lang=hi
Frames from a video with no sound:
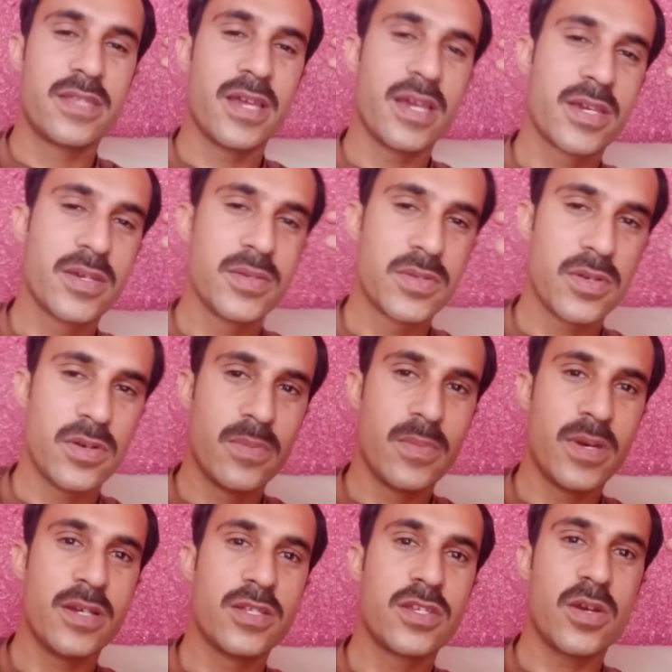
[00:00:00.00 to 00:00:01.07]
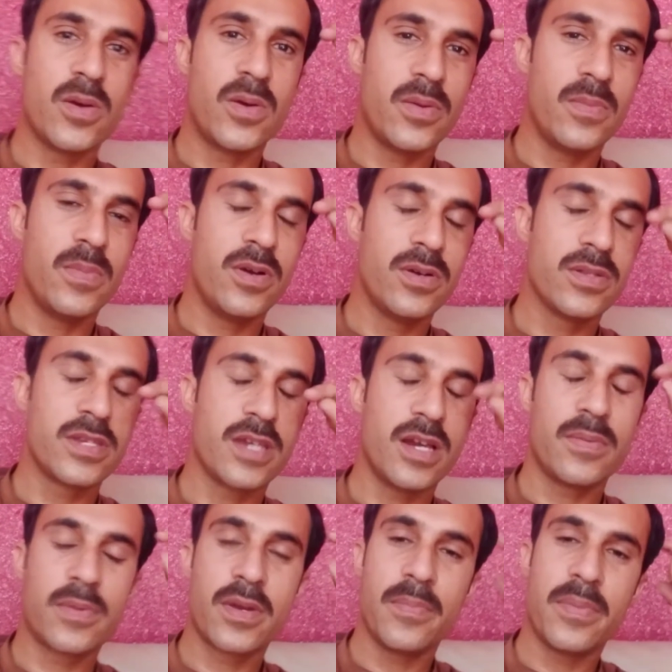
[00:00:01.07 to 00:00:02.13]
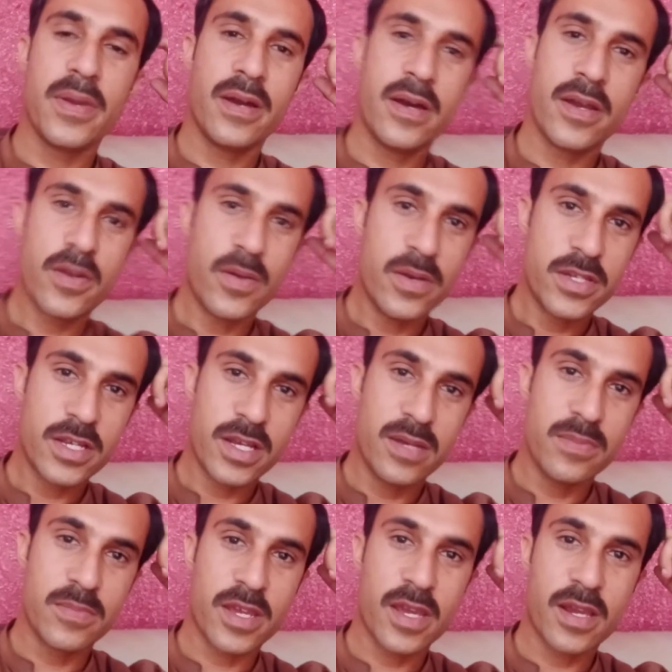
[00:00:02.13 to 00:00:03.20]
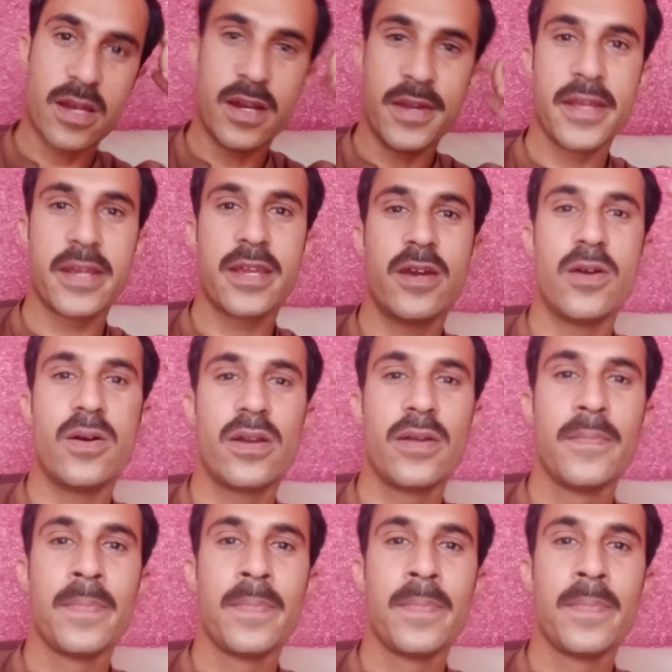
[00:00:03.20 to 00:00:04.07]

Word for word: थैंक यू सो मच और बहुत ही आपका प्यार है इंशाल्लाह हम केक काटेंगे और